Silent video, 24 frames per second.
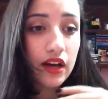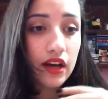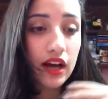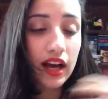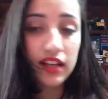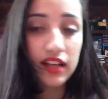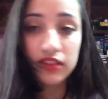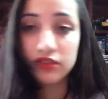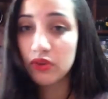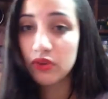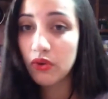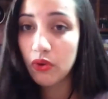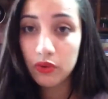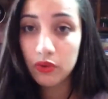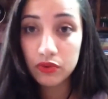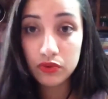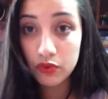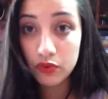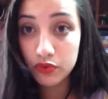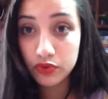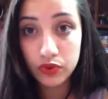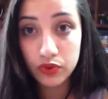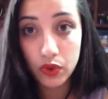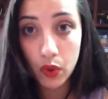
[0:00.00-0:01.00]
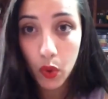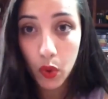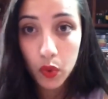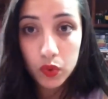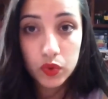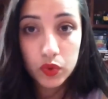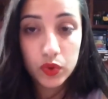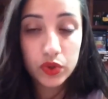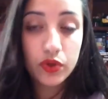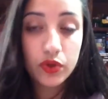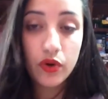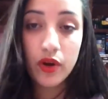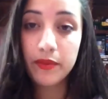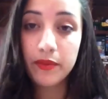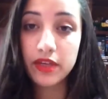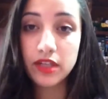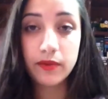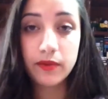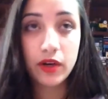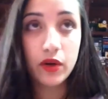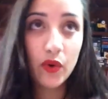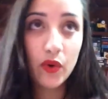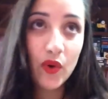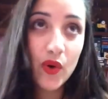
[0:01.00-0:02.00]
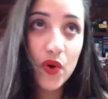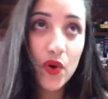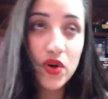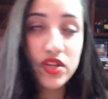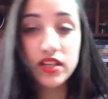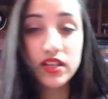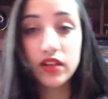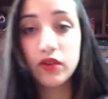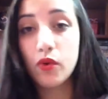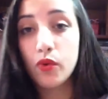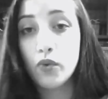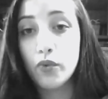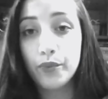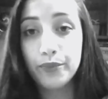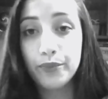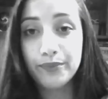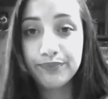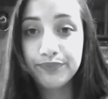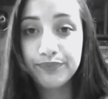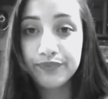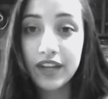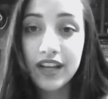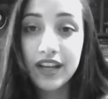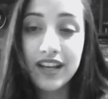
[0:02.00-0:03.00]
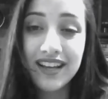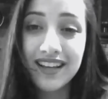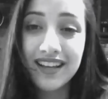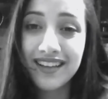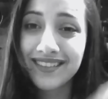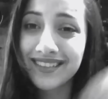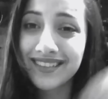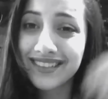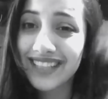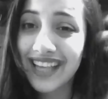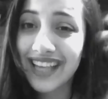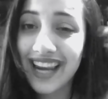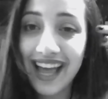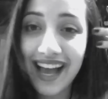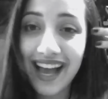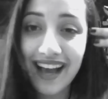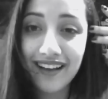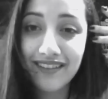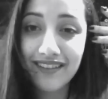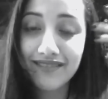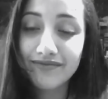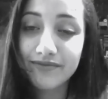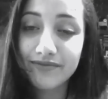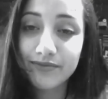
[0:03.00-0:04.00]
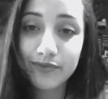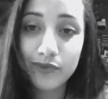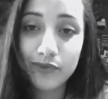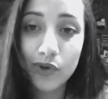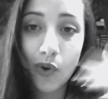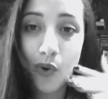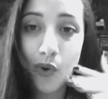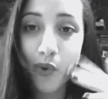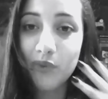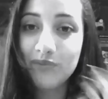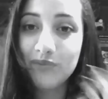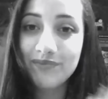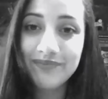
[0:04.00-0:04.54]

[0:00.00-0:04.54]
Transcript: as ou os outros, com a mesma coisa, com, sei lá, com